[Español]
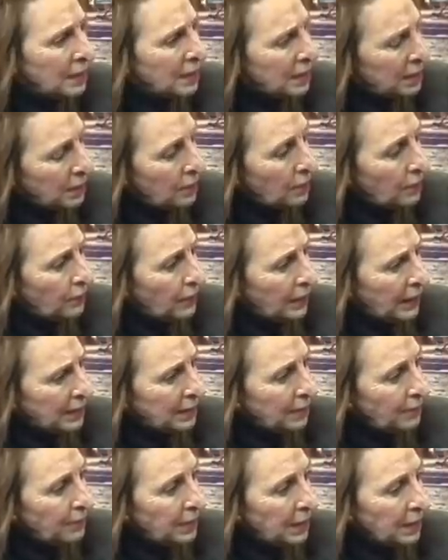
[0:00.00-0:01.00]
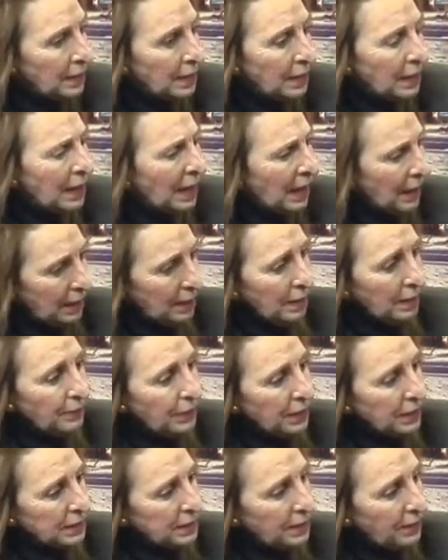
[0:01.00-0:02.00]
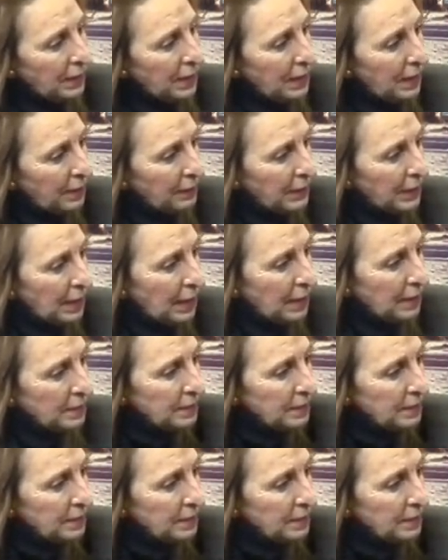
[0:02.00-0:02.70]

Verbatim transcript: sino fuera también. ¿A qué edad empezaste a bailar, María?